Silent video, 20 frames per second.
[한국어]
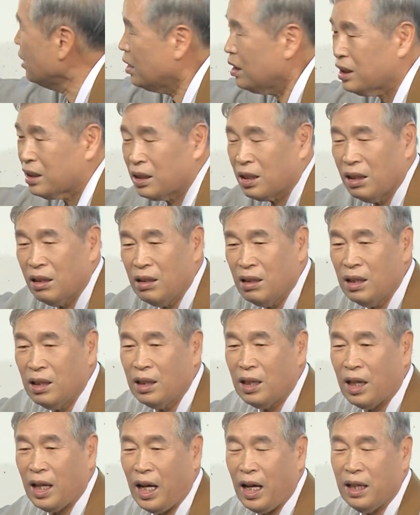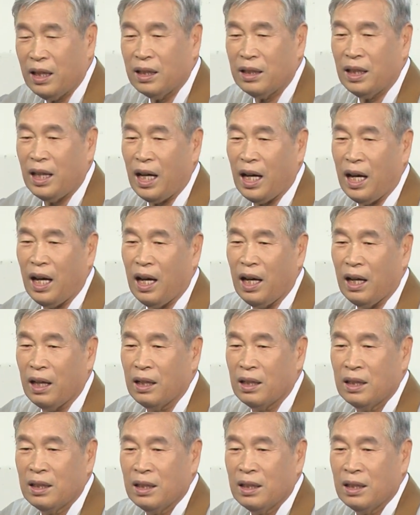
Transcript: 이 성을 내는데